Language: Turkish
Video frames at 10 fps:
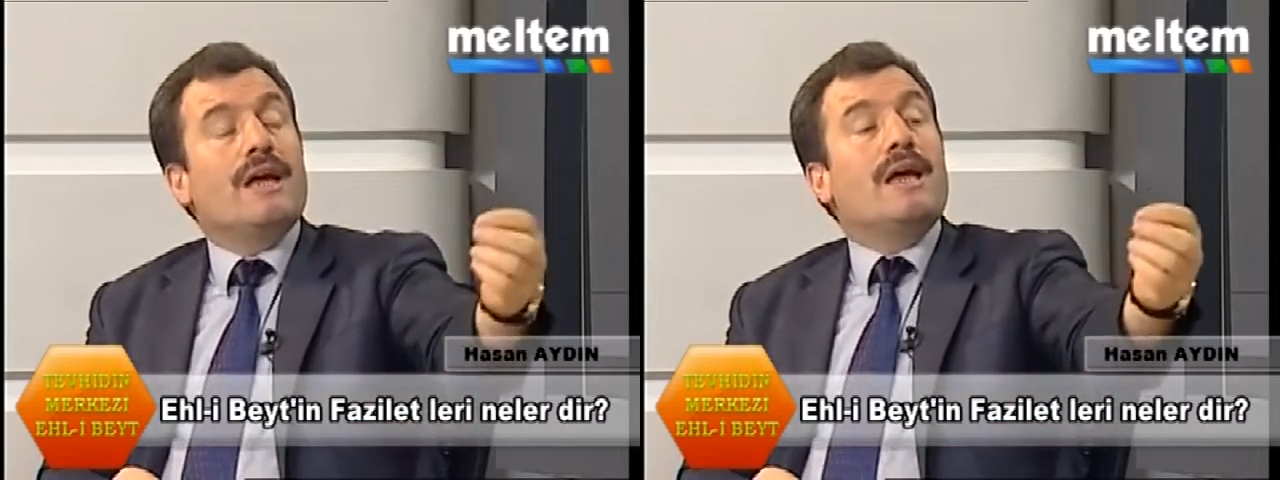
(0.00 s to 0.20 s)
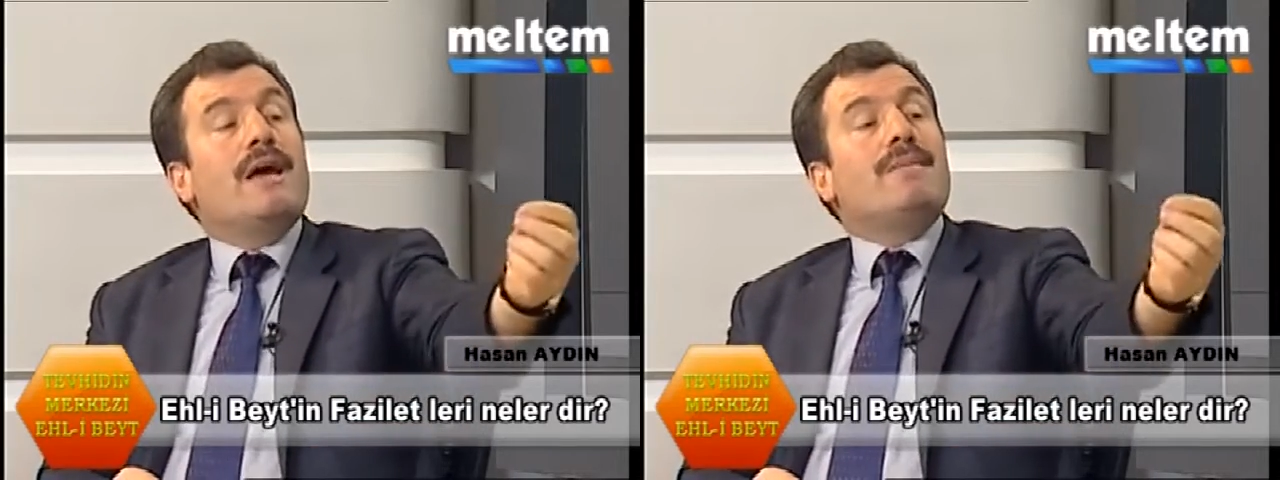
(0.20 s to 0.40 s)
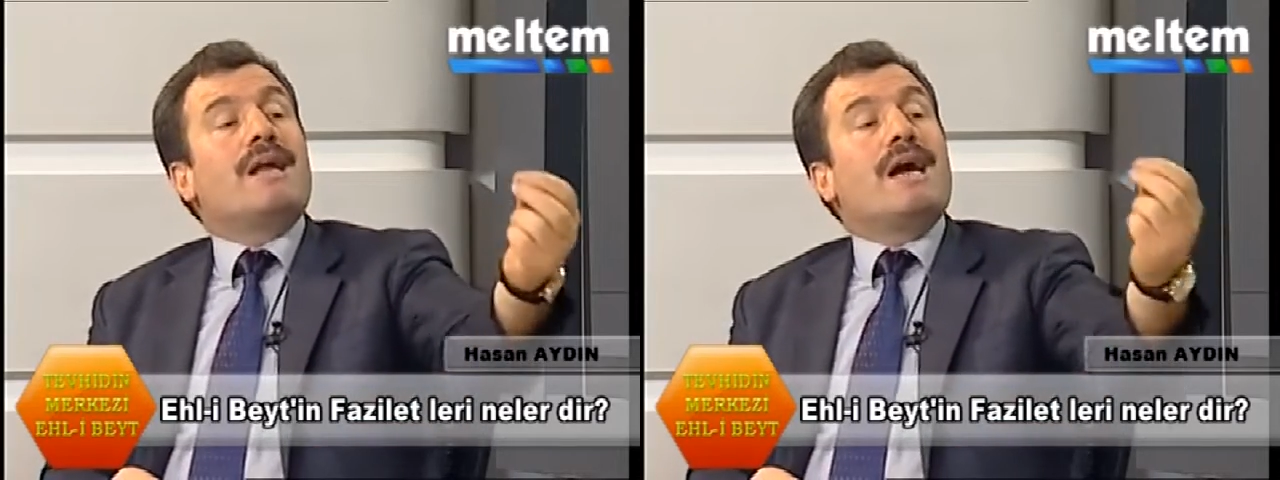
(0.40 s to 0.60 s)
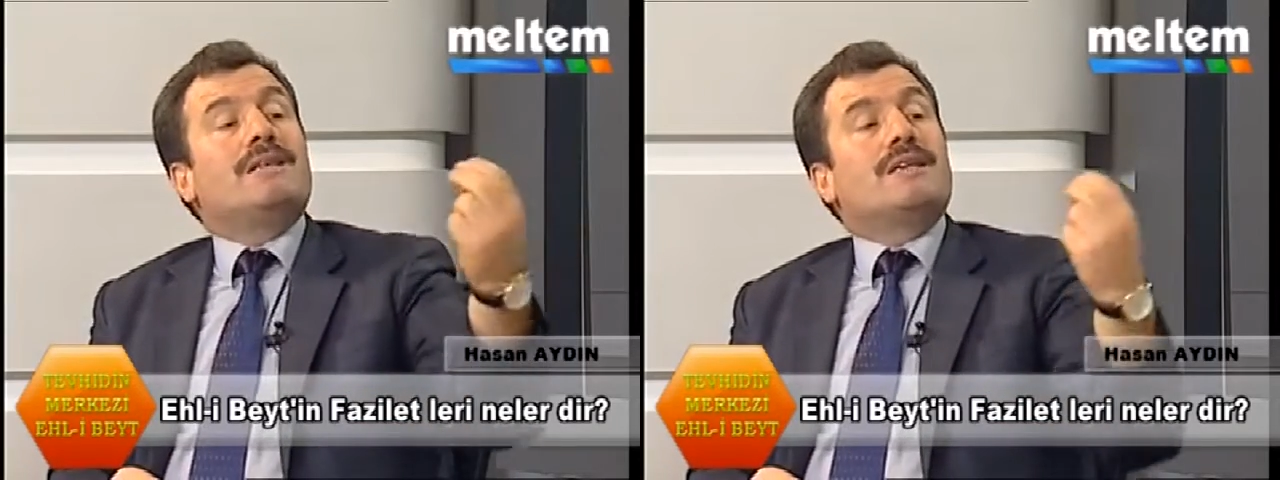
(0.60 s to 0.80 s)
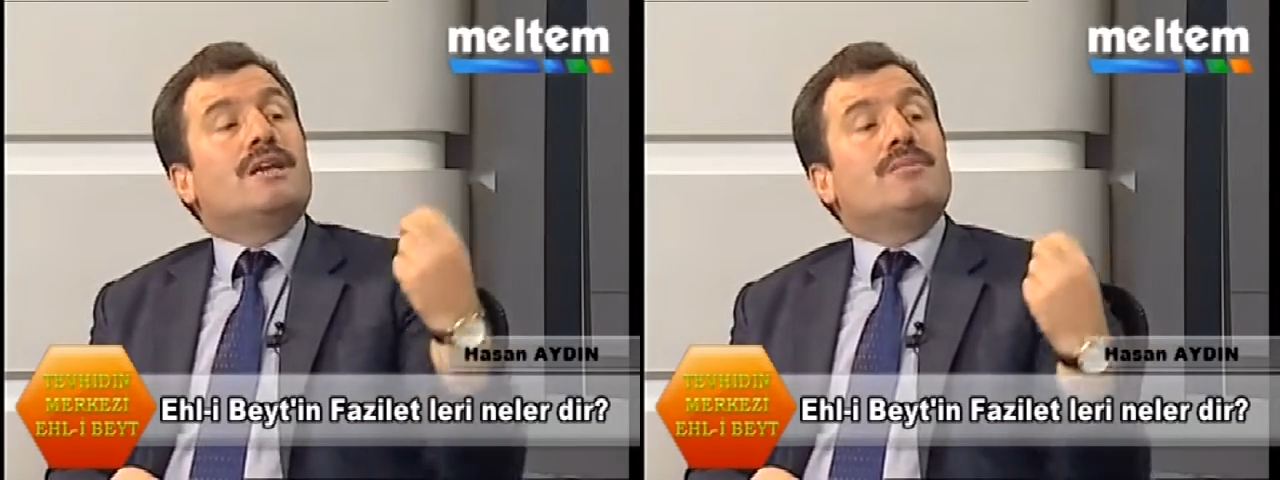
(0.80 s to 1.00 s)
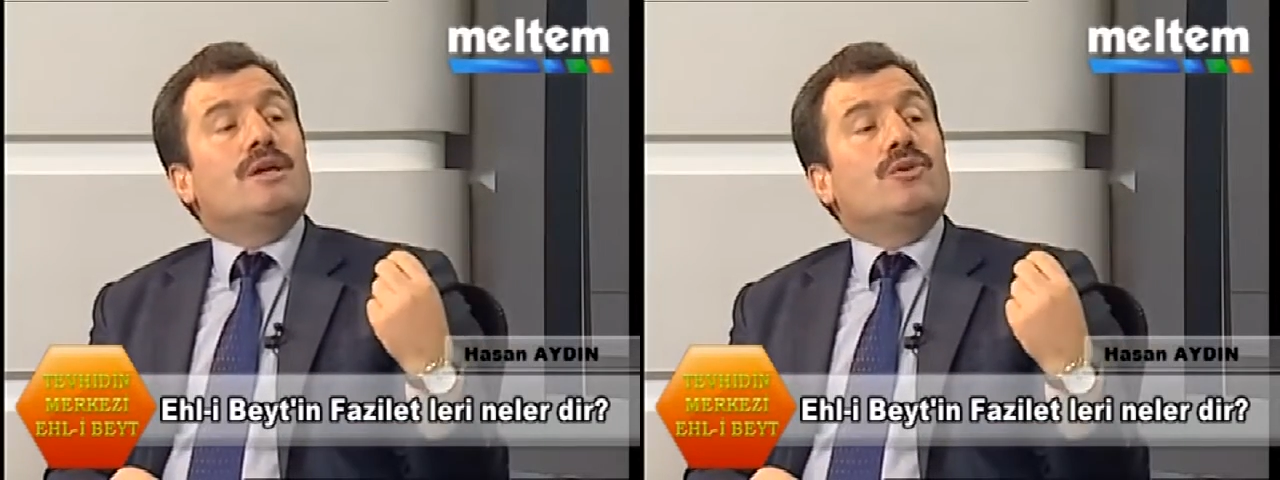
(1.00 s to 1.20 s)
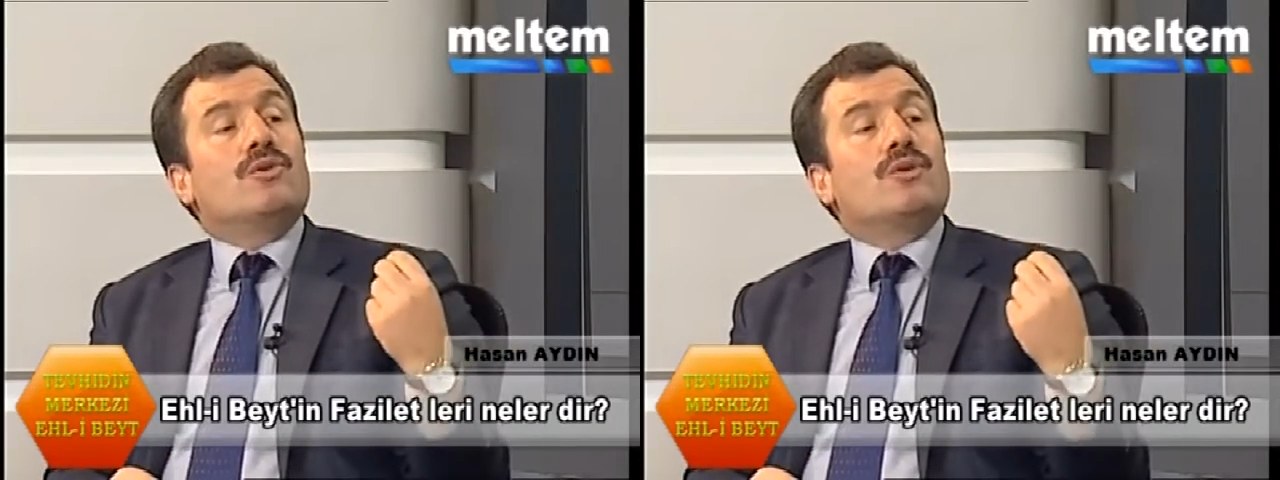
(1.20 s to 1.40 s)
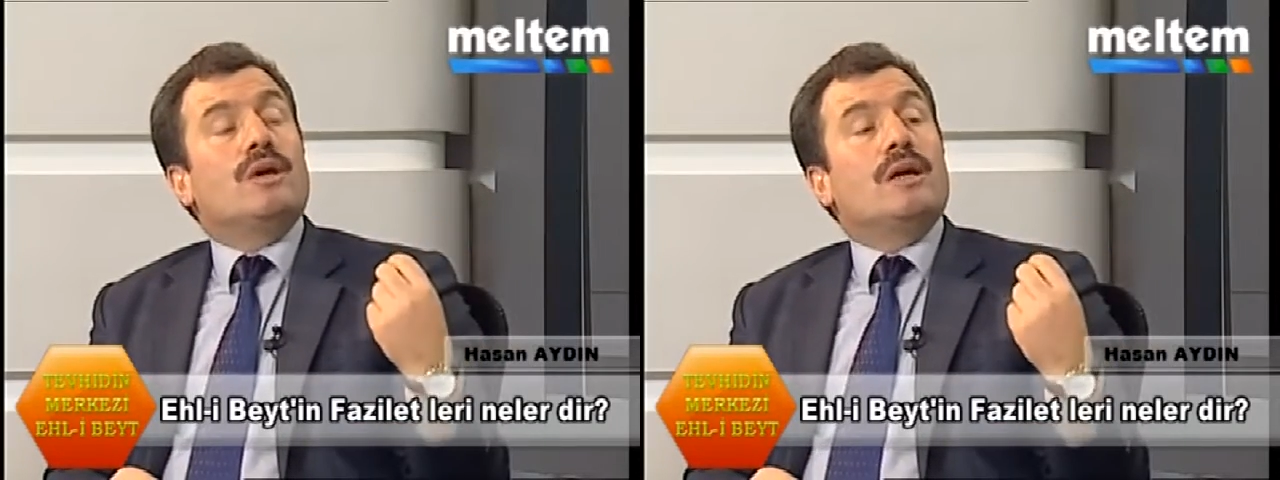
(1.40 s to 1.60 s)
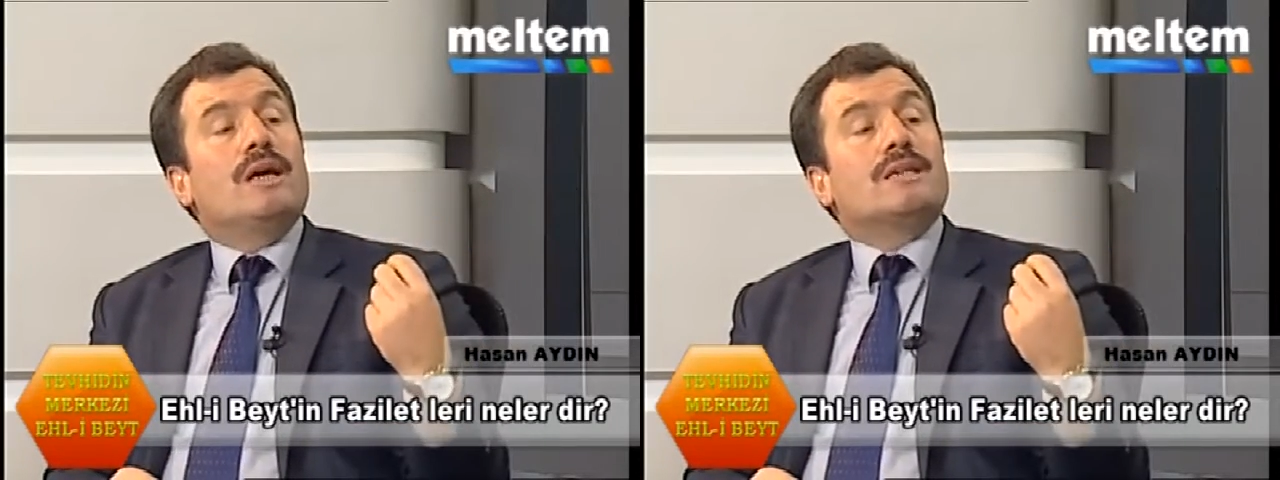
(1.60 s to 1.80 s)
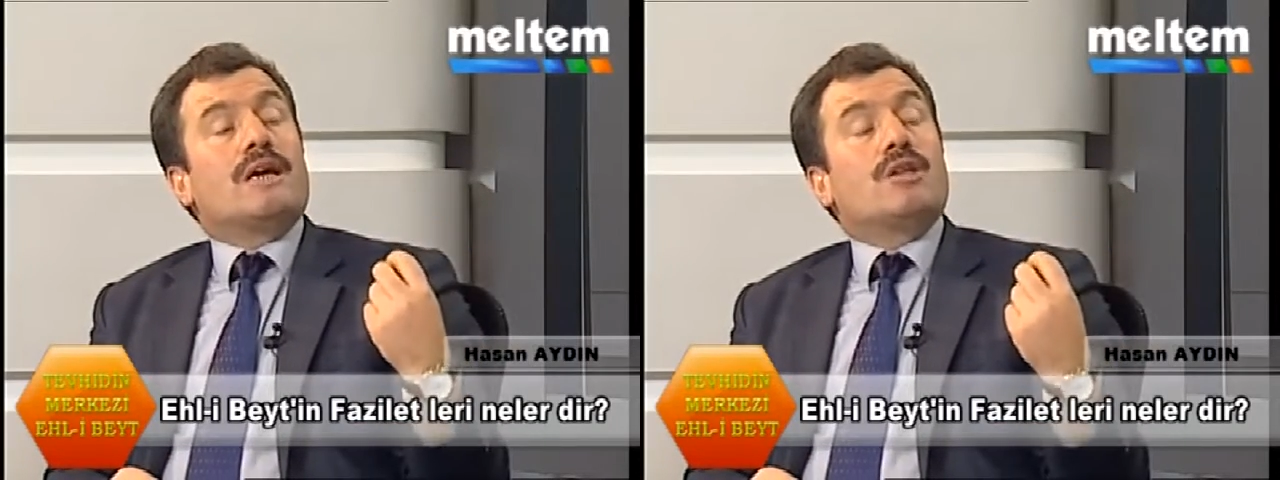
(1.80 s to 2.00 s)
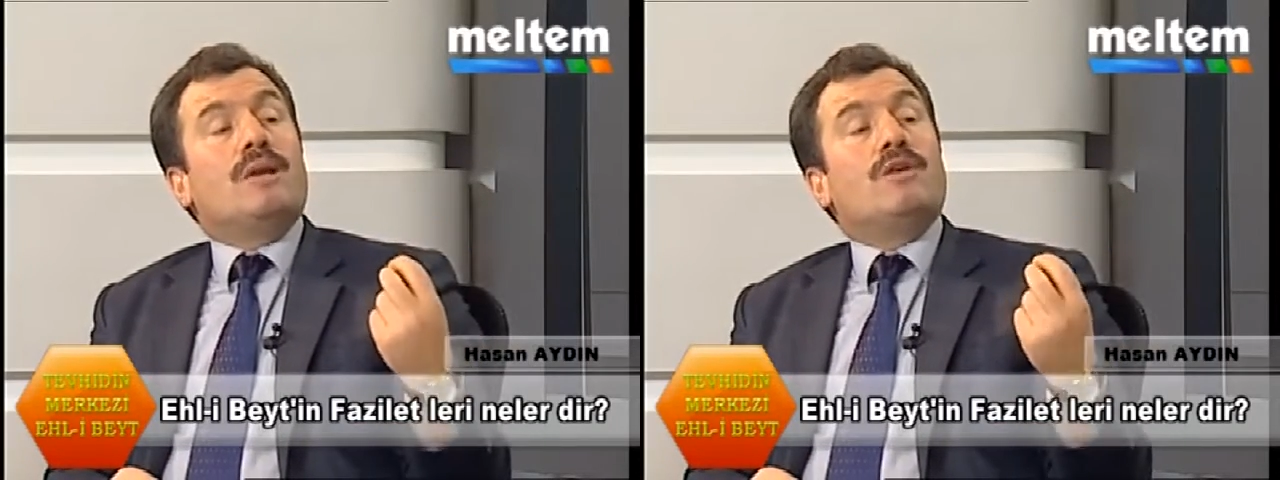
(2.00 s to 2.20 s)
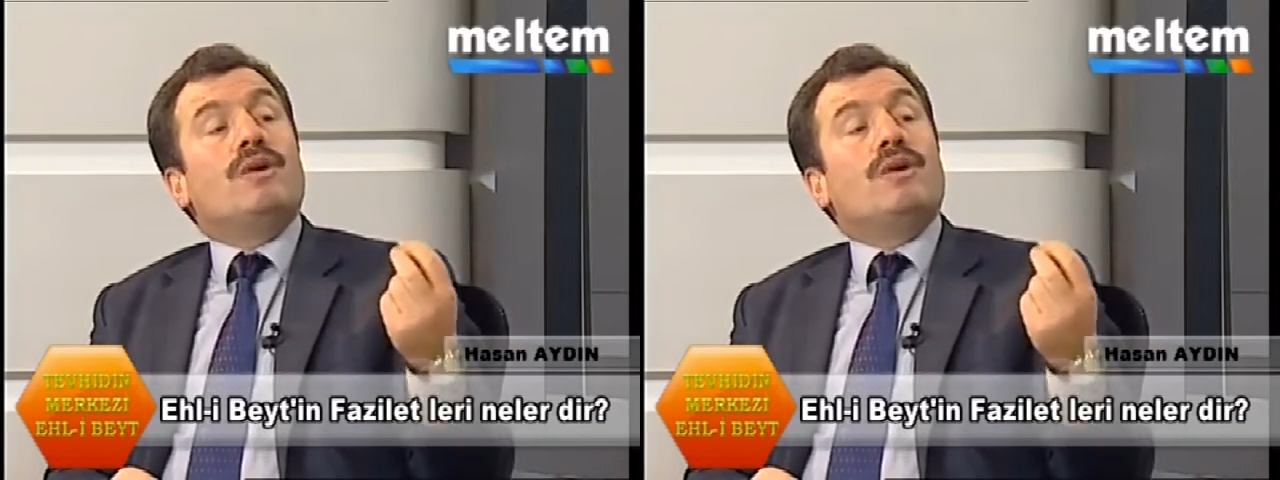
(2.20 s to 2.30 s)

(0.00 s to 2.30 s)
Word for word: Hemen ayet-i kerime iniyor. Estağfirullah.